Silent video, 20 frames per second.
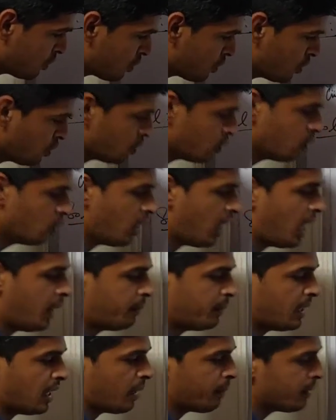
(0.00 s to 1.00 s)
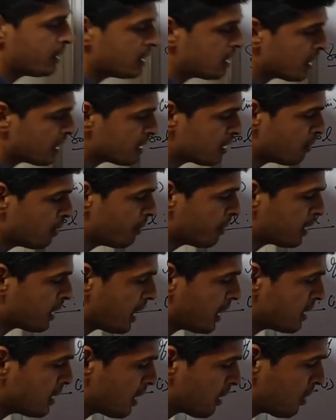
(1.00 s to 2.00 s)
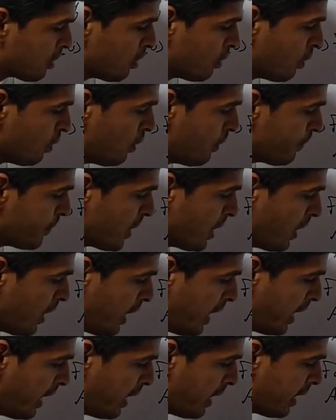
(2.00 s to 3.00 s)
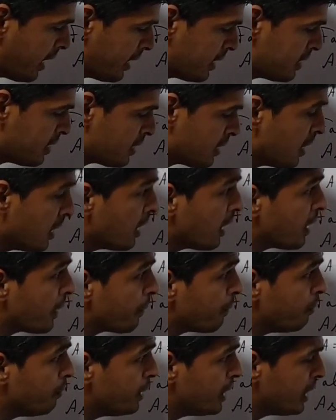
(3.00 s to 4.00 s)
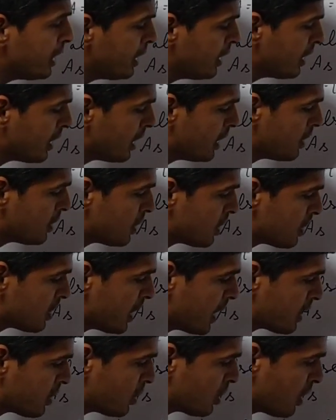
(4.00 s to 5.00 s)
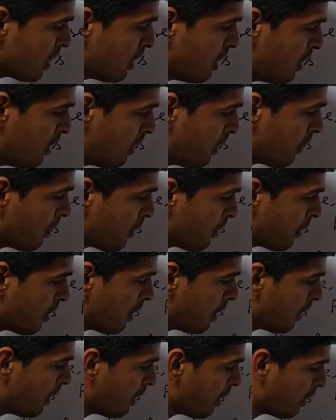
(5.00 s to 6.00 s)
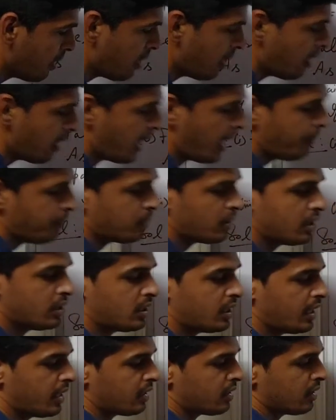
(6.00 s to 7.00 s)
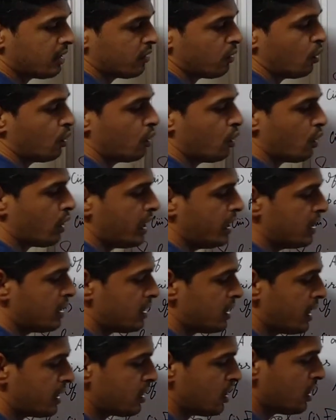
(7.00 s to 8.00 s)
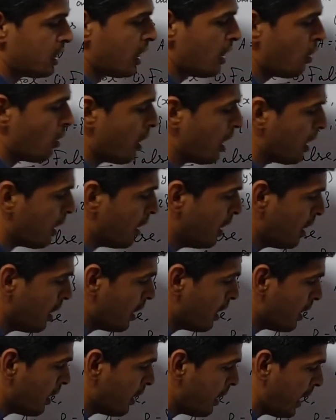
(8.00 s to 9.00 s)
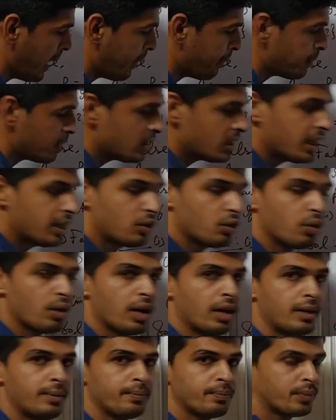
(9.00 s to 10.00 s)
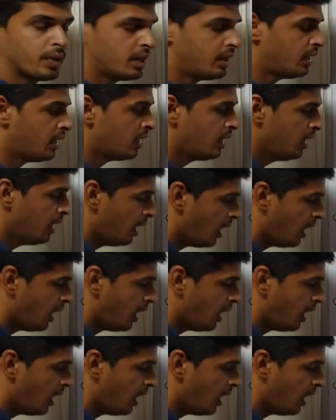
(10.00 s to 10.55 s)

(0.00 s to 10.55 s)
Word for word: ट्रू आप यहां पे इस तरह से भी बता सकते हो एज बी इंटरसेक्शन एम्प्टी सेट दोनों का इंटरसेक्शन क्या होगा एम्प्टी सेट होगा है ना